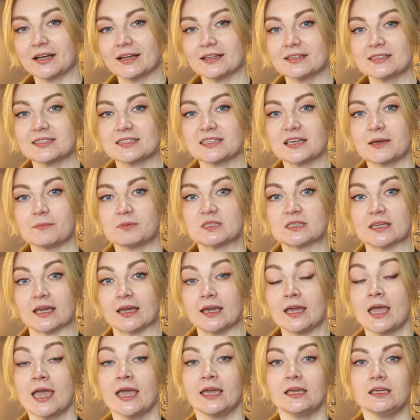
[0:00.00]

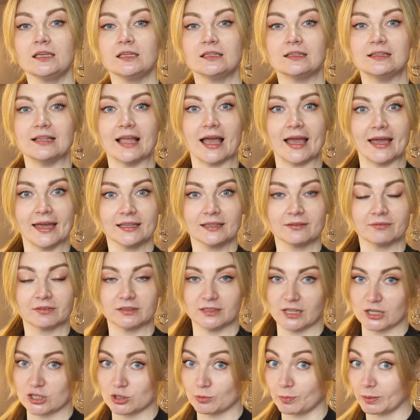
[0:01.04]
концепция, и для этого
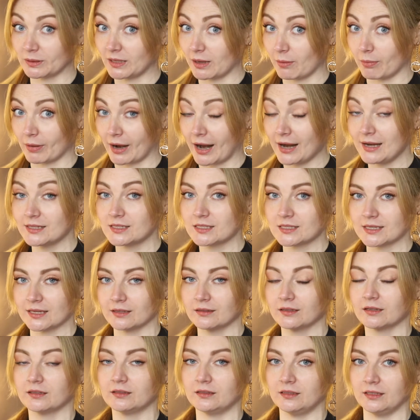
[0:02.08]
даже подобрали
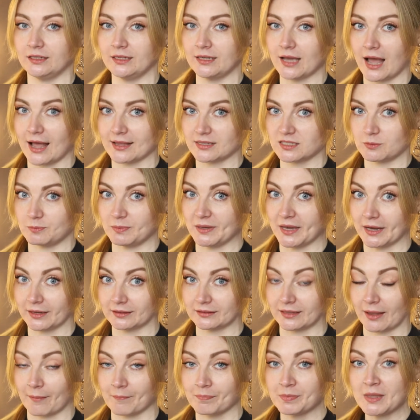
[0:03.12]
целых три
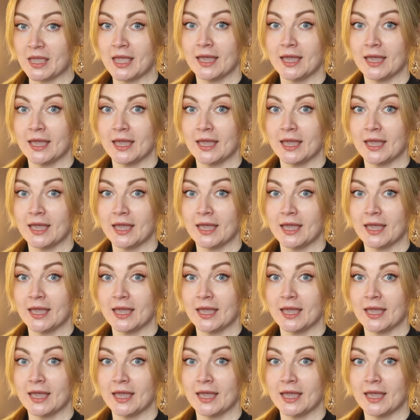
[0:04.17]
аспекта.